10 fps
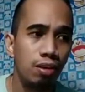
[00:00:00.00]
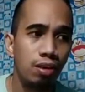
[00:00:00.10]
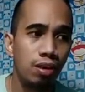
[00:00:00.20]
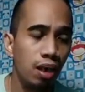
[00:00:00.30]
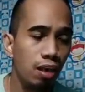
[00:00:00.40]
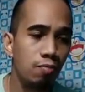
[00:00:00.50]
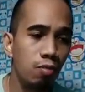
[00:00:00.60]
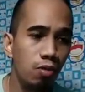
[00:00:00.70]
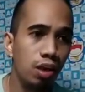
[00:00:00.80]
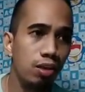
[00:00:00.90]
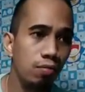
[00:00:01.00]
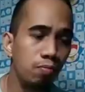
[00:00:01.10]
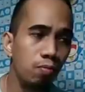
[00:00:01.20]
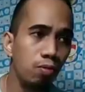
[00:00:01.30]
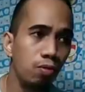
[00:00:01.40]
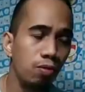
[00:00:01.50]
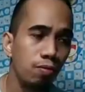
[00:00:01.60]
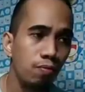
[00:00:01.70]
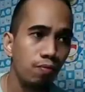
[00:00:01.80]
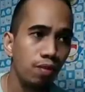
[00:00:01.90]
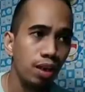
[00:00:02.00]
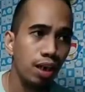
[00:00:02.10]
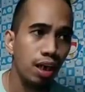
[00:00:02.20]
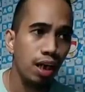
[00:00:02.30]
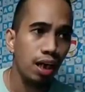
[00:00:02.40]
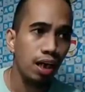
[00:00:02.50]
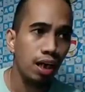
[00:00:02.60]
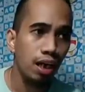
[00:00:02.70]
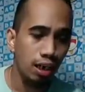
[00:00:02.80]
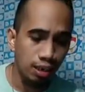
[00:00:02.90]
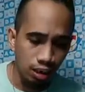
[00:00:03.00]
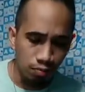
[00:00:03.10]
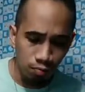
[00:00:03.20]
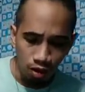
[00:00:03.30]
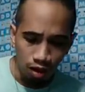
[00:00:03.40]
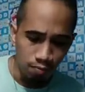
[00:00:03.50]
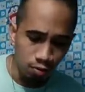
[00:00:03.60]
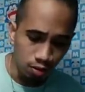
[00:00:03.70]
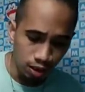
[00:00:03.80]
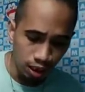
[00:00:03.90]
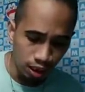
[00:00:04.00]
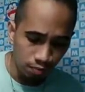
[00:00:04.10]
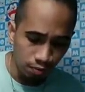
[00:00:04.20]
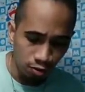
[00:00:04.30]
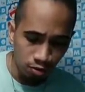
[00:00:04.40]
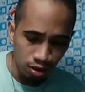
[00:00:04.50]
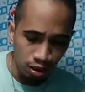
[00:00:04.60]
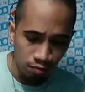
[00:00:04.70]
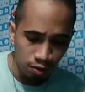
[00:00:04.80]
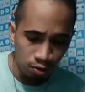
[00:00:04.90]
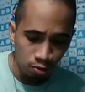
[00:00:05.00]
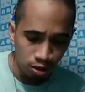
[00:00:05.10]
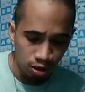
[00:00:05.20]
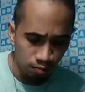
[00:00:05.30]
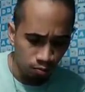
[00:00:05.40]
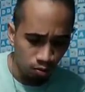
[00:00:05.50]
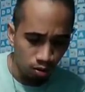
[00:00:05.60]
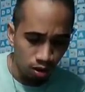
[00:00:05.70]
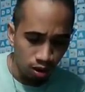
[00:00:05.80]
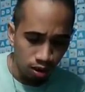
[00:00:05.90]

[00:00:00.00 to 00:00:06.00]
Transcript: Sa Carmona din po. Kaya as ngayon po, cambio hinete pa ko, JB Gusi na po